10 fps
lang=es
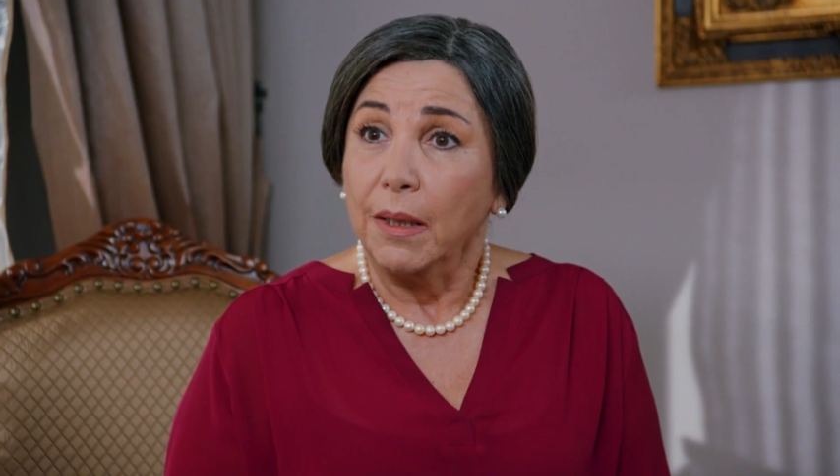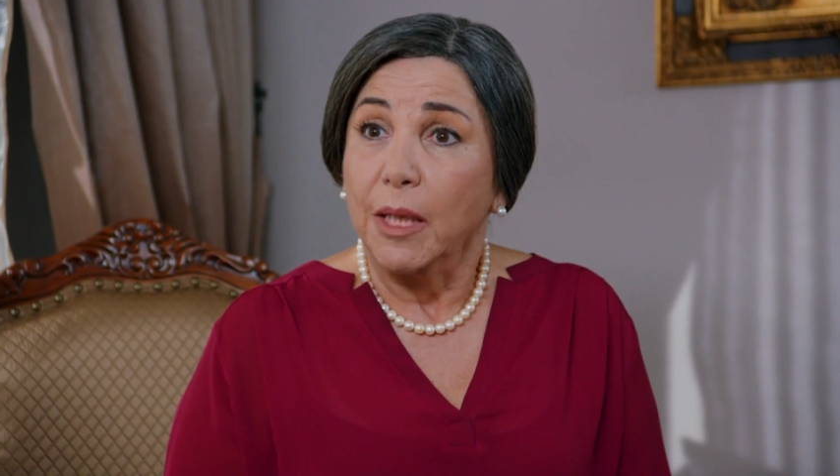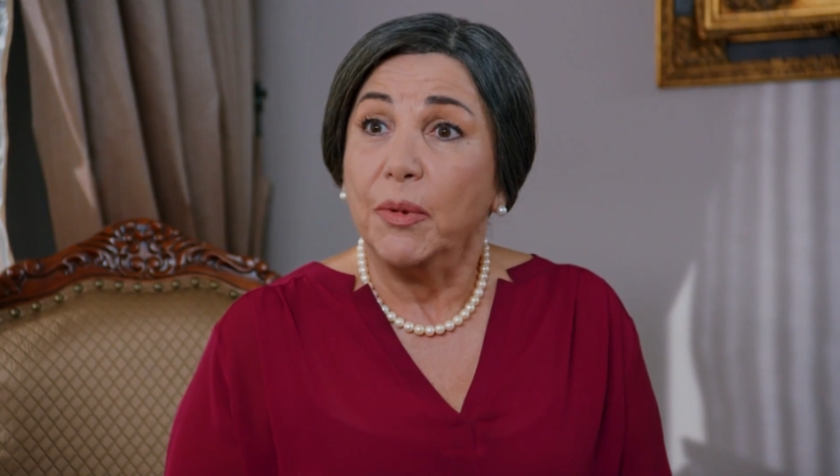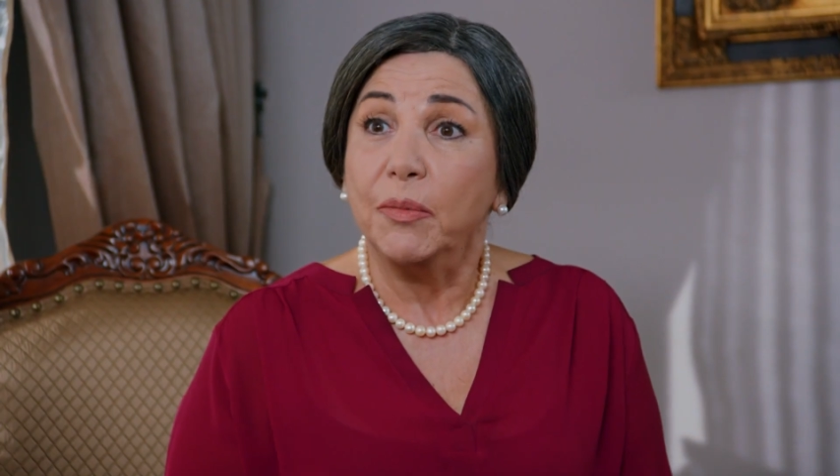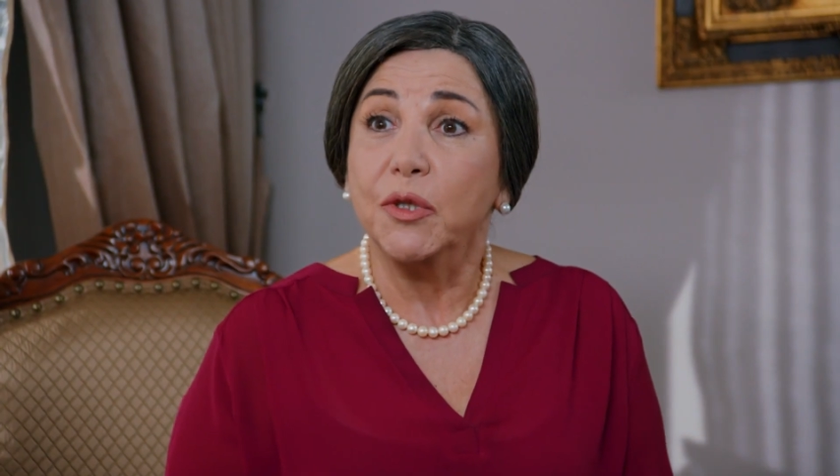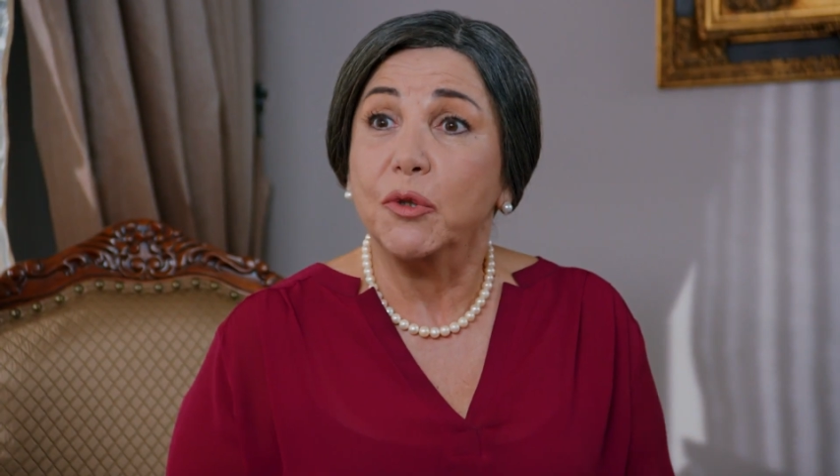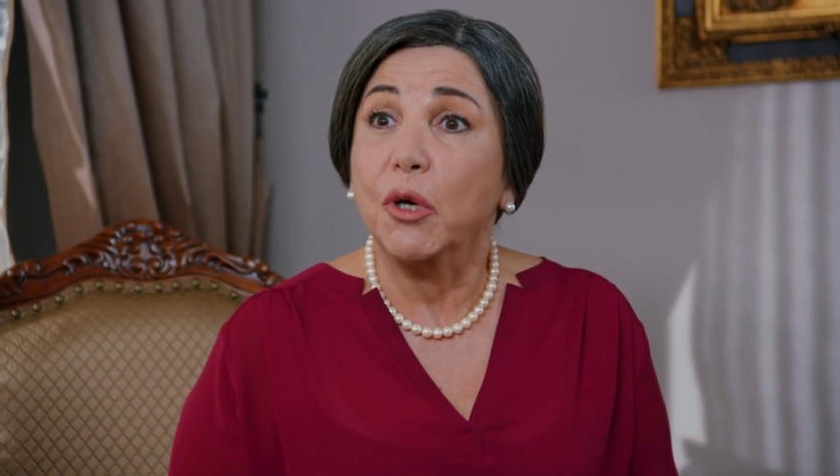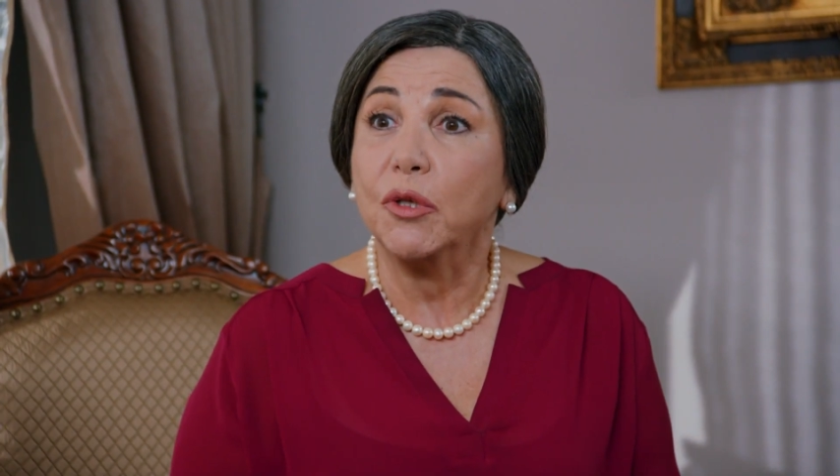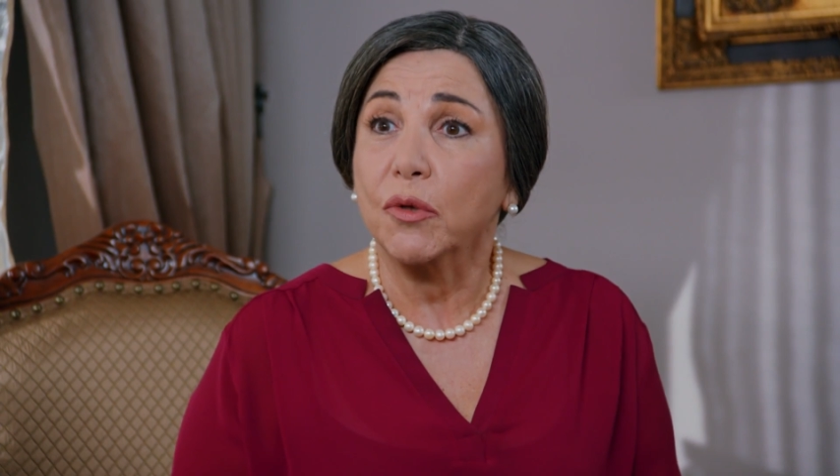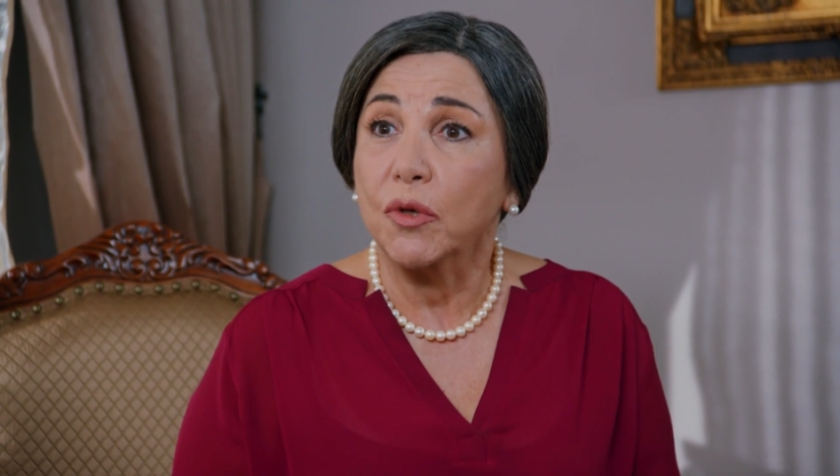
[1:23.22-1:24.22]
Somos
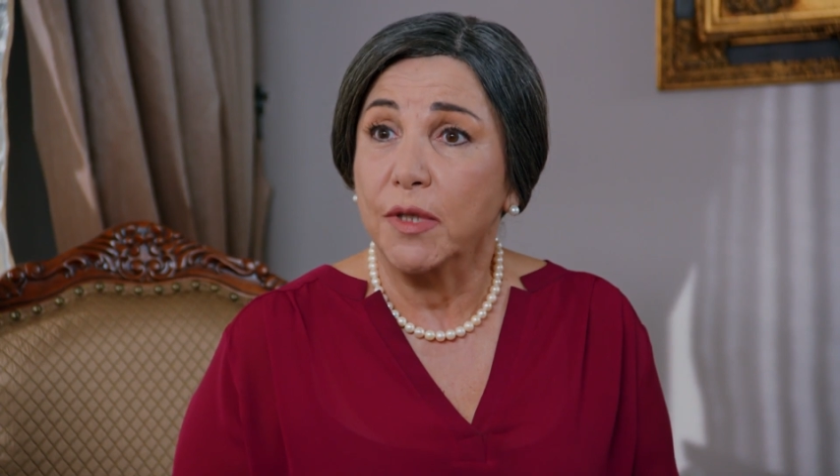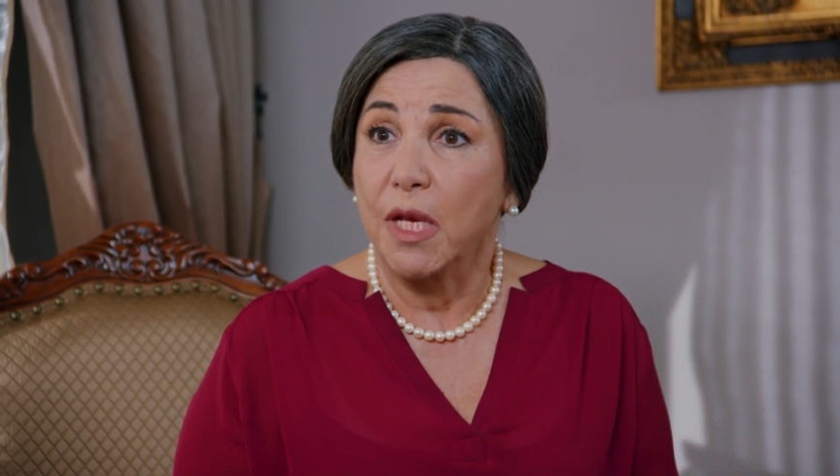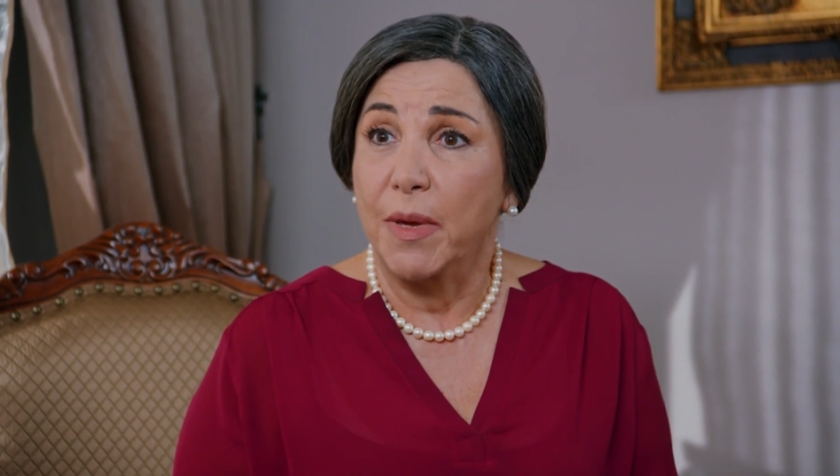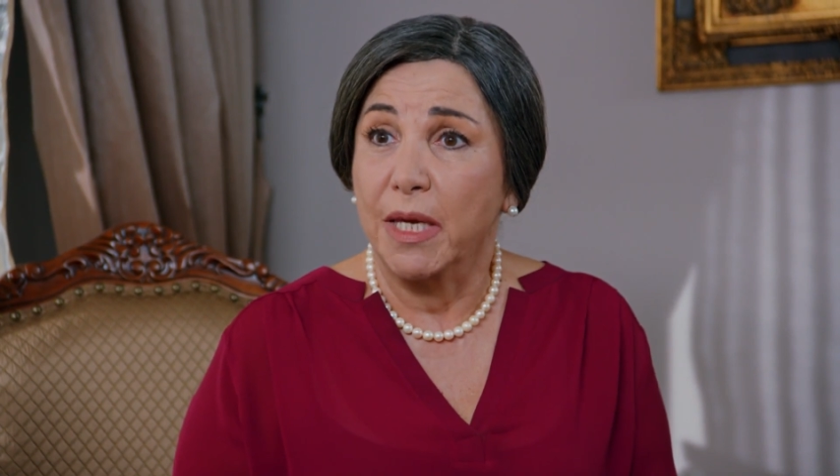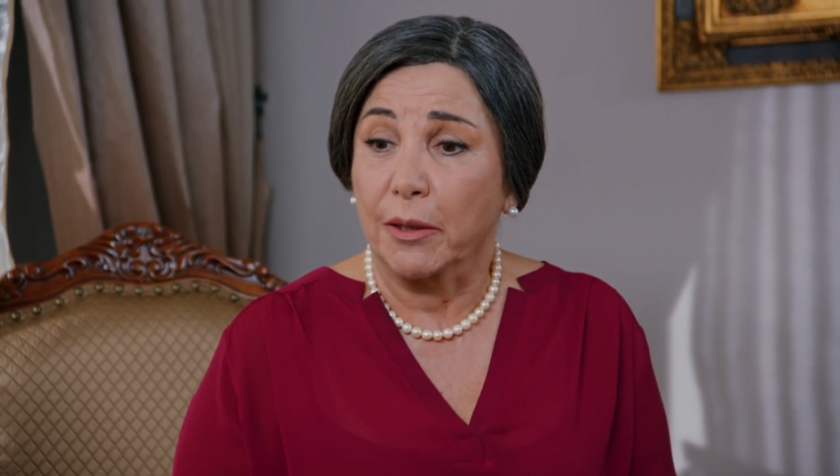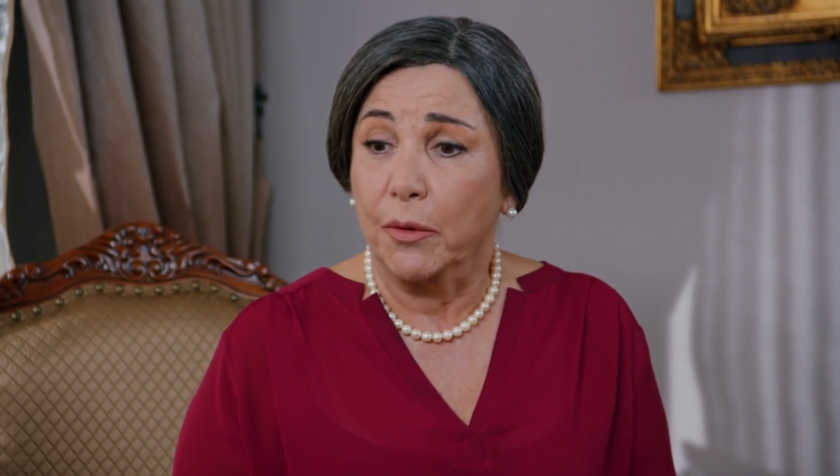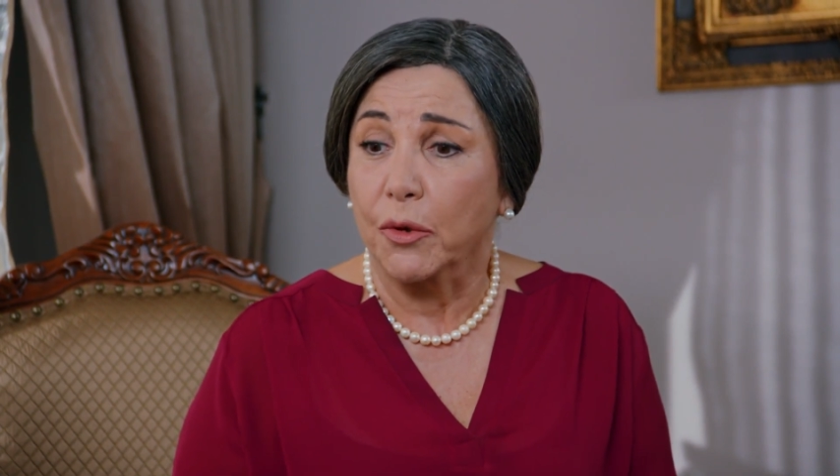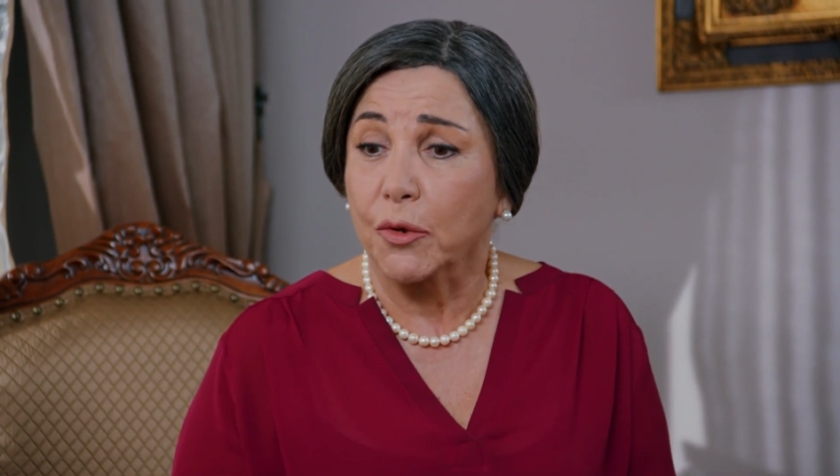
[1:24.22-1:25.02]
muchas las personas